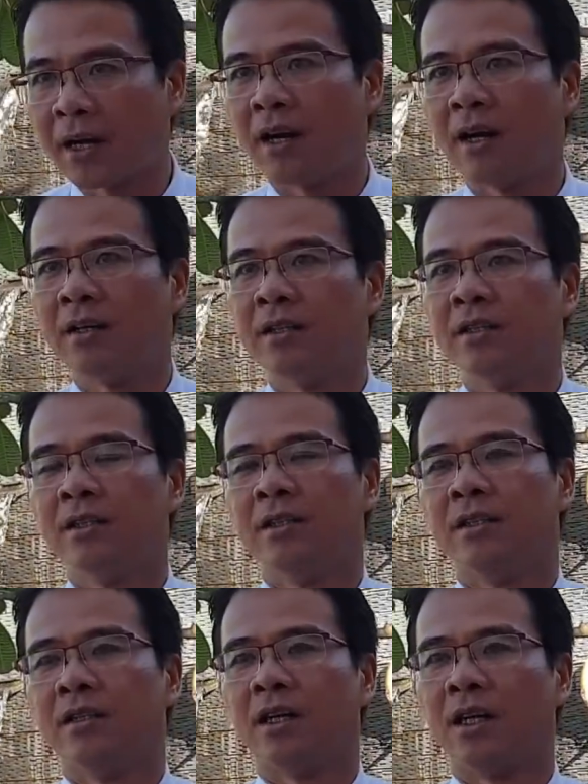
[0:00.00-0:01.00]
mà còn
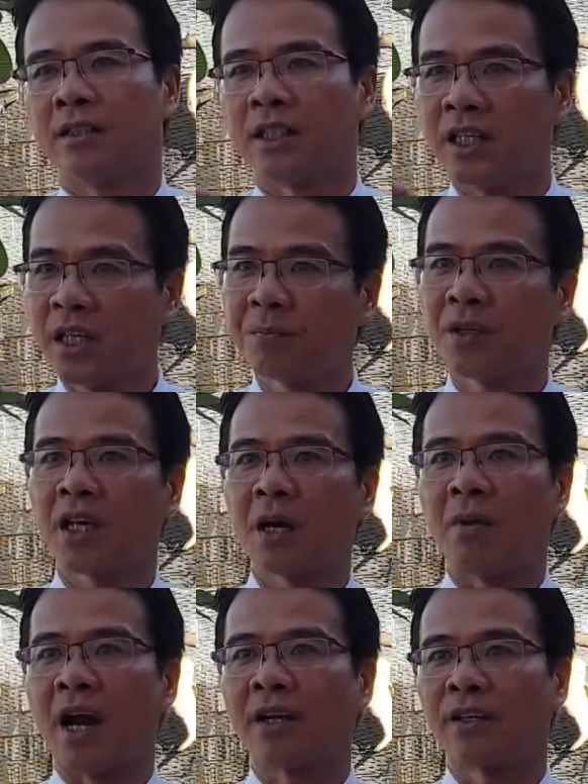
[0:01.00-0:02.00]
à, sẽ
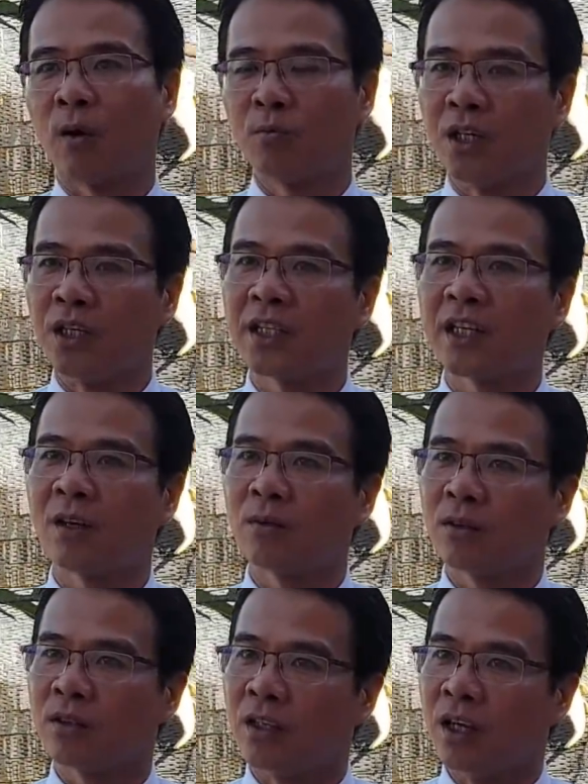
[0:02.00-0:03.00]
giúp cho các bạn trong
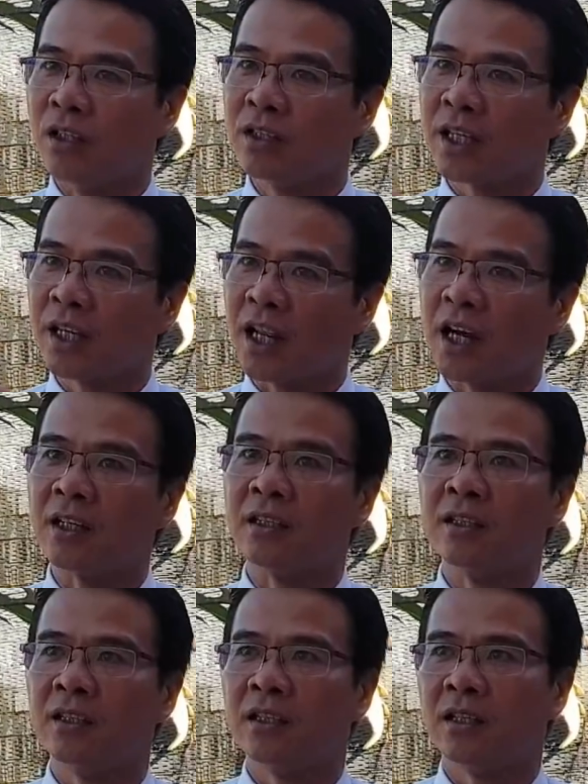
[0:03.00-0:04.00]
những cái những cái
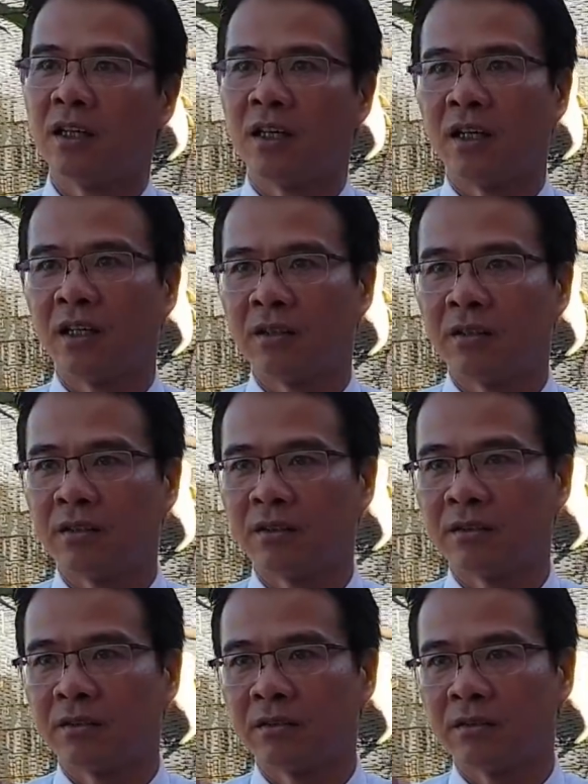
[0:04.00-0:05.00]
lần
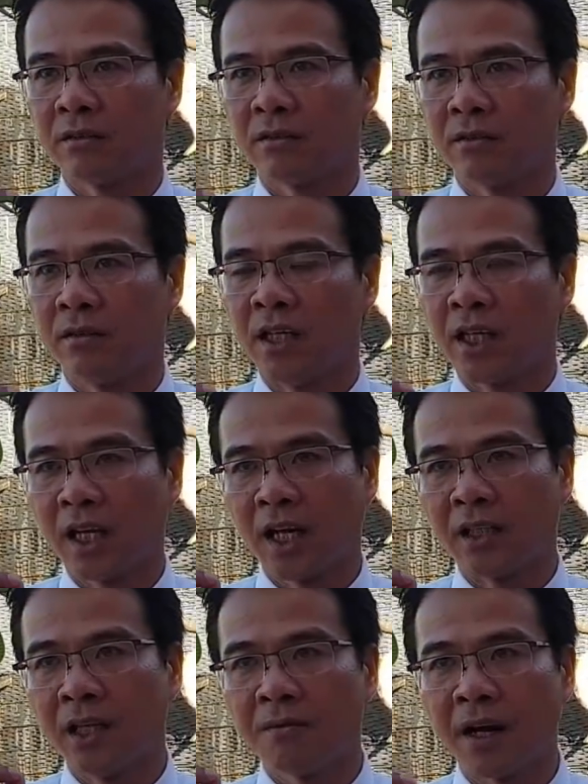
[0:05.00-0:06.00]
à,
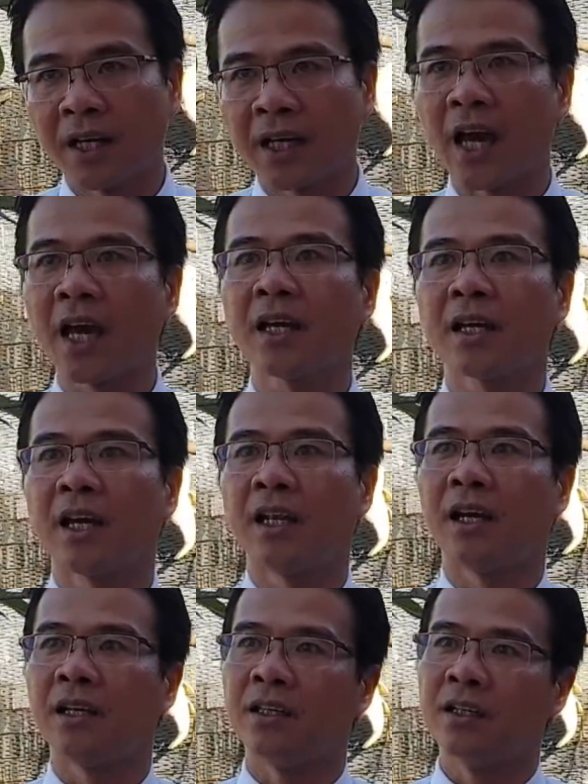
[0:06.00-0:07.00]
những cái lần đi vay
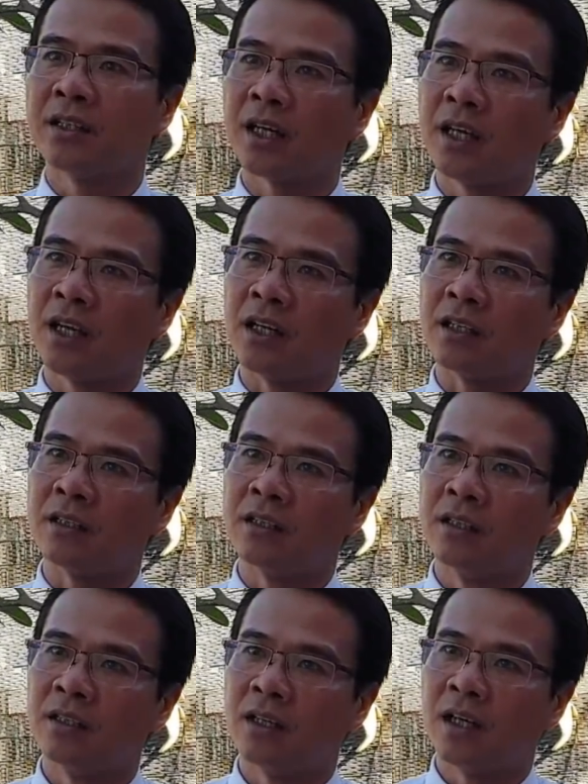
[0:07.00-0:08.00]
khác, hay là những cái
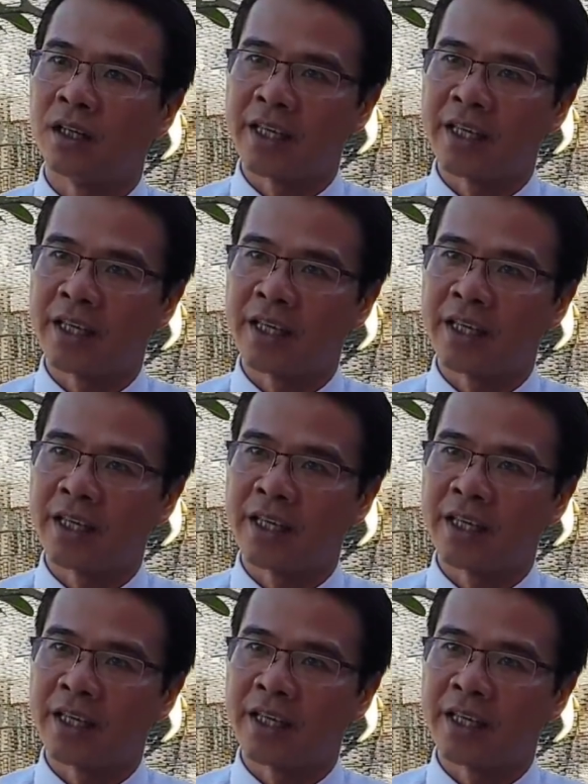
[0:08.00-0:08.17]
lần